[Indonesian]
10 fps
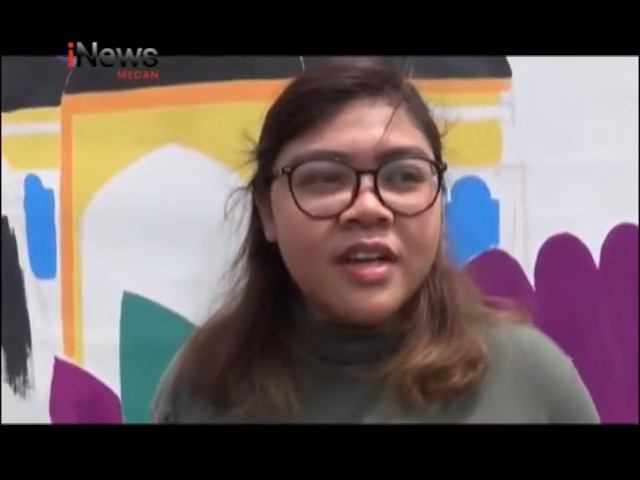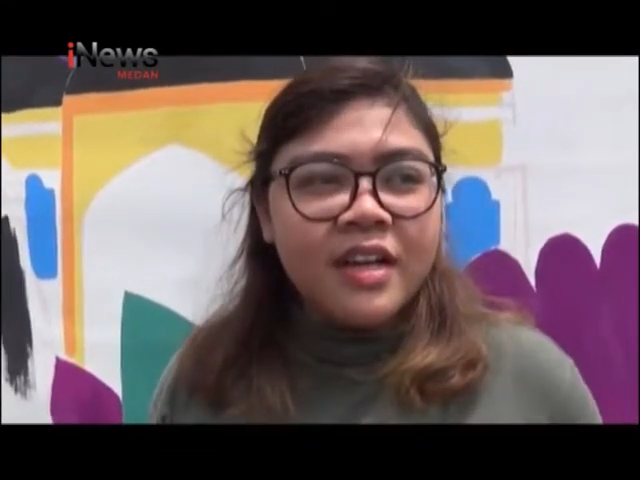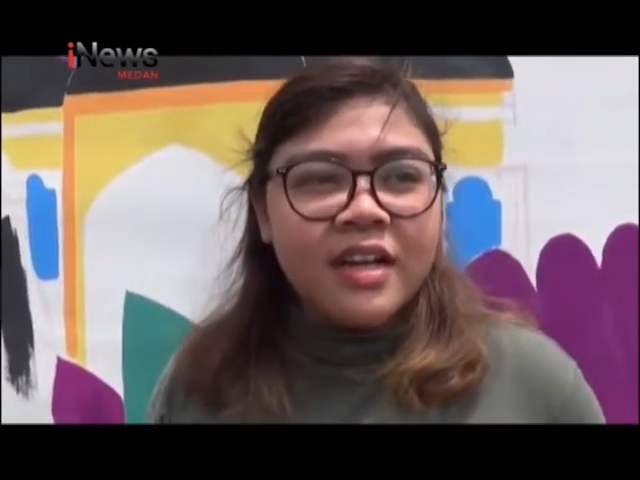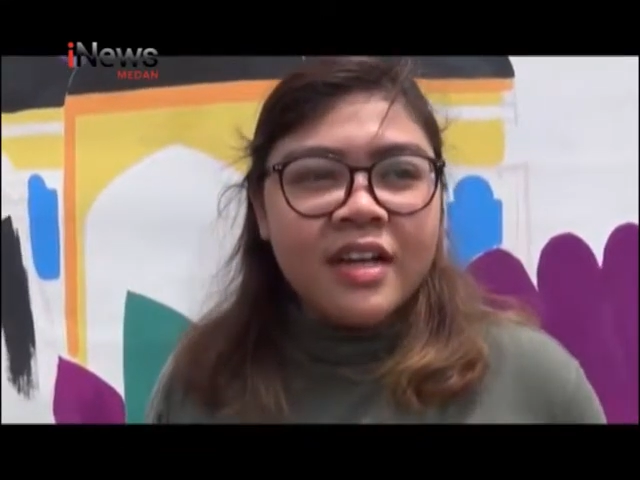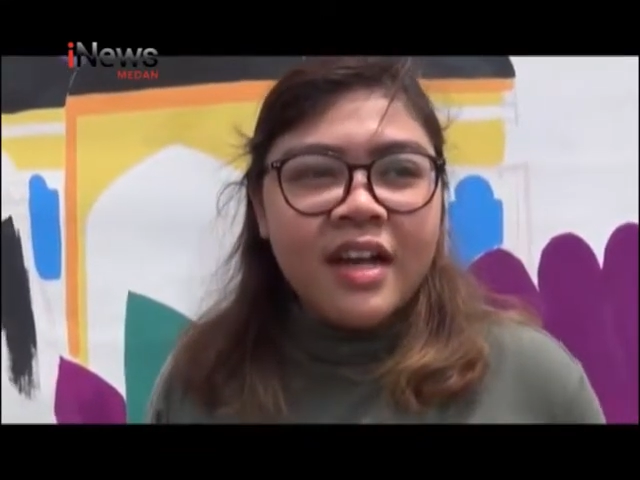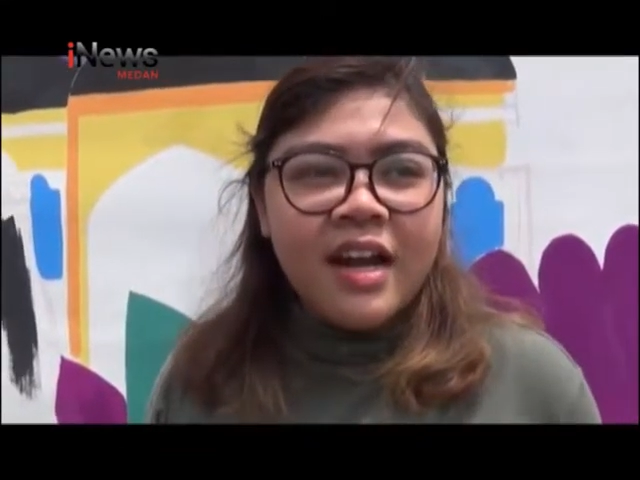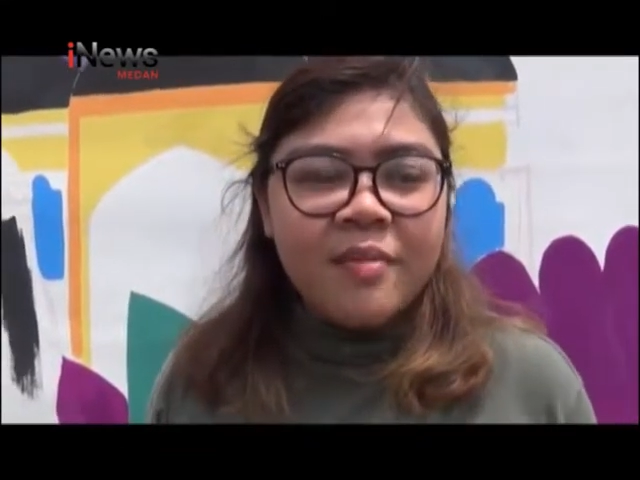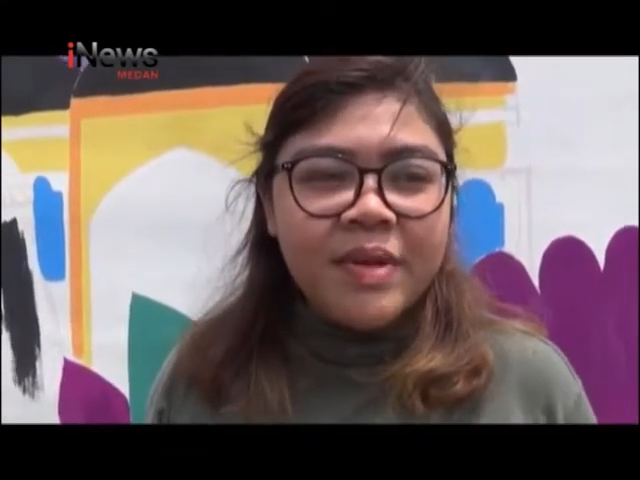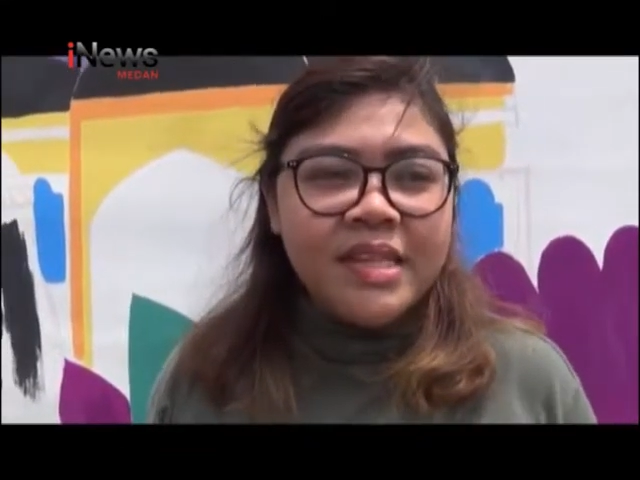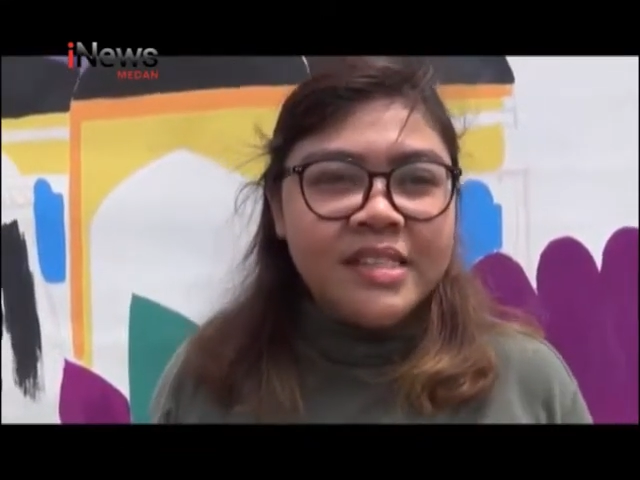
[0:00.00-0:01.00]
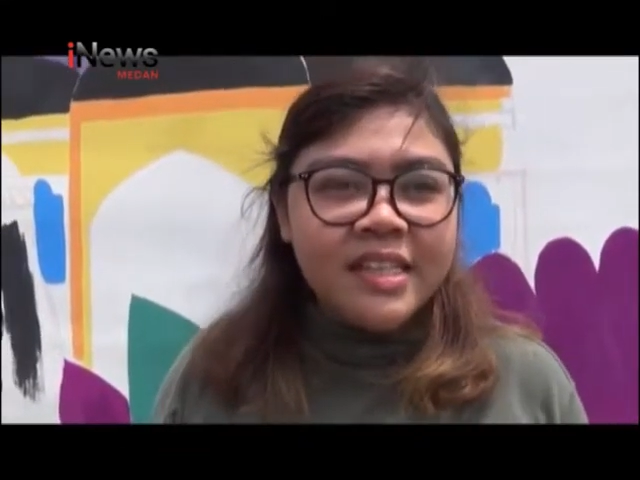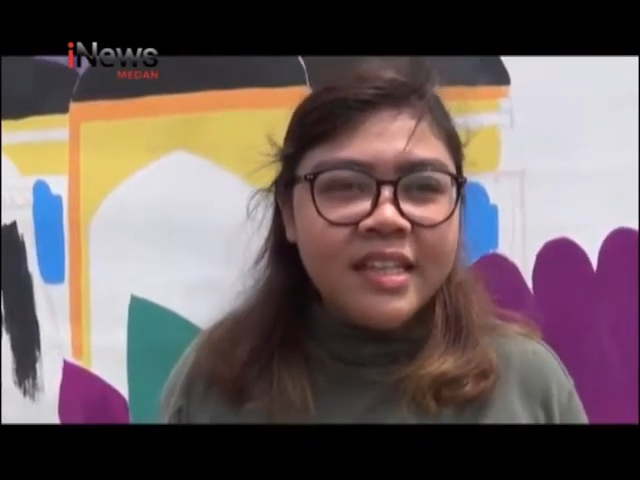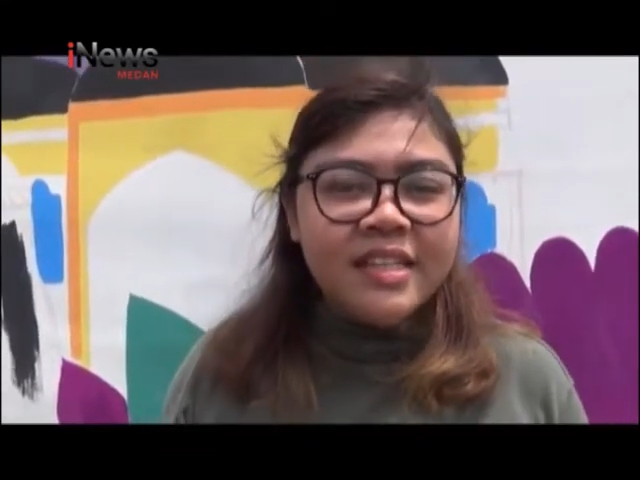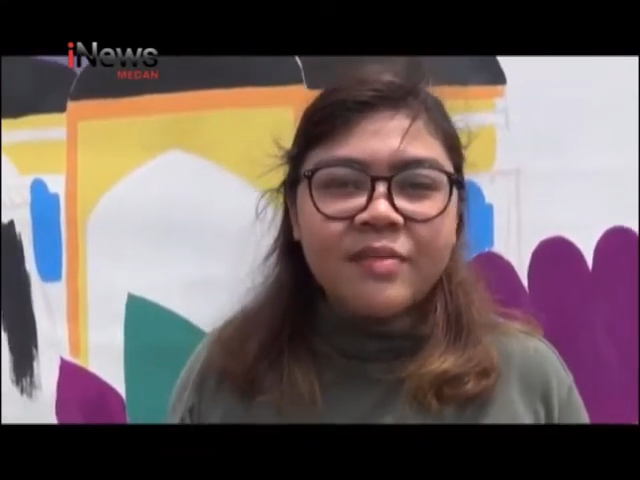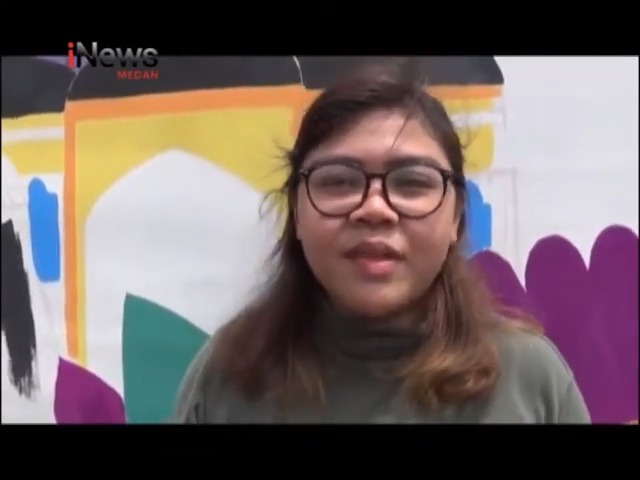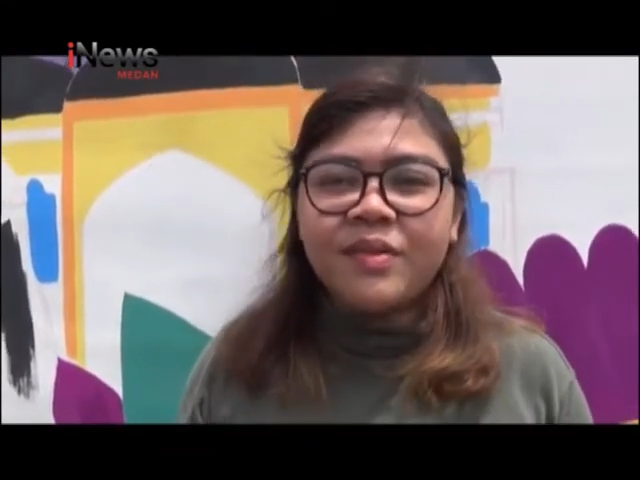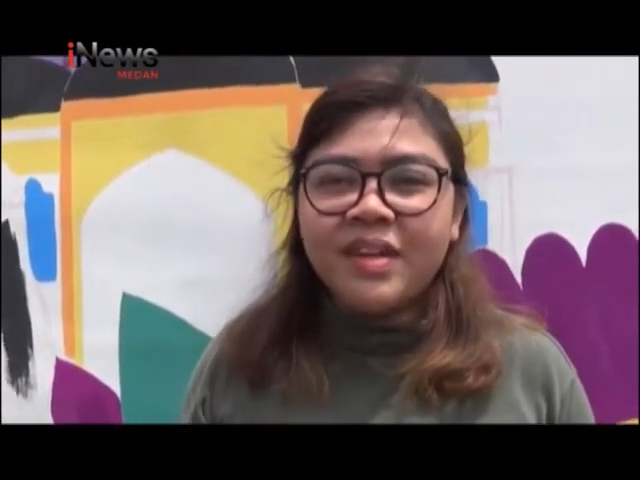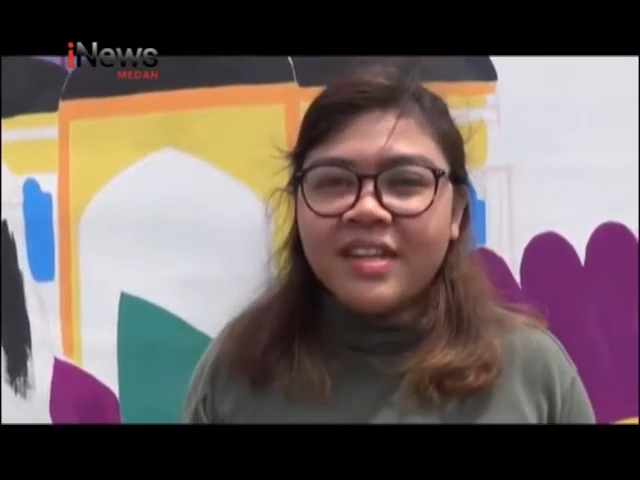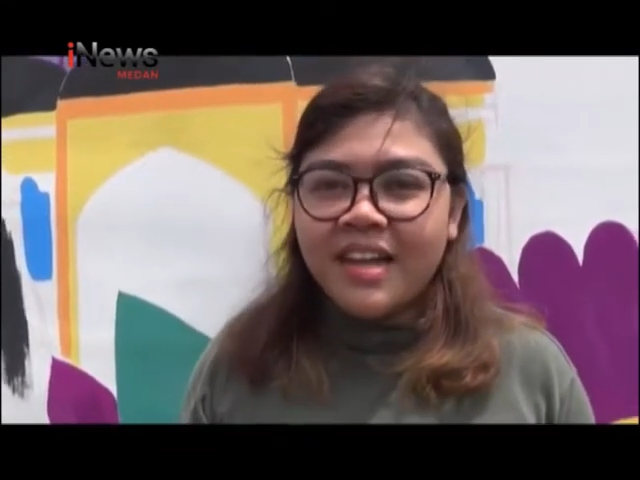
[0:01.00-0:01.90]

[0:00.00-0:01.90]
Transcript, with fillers: uh, harapannya sih tiap tahun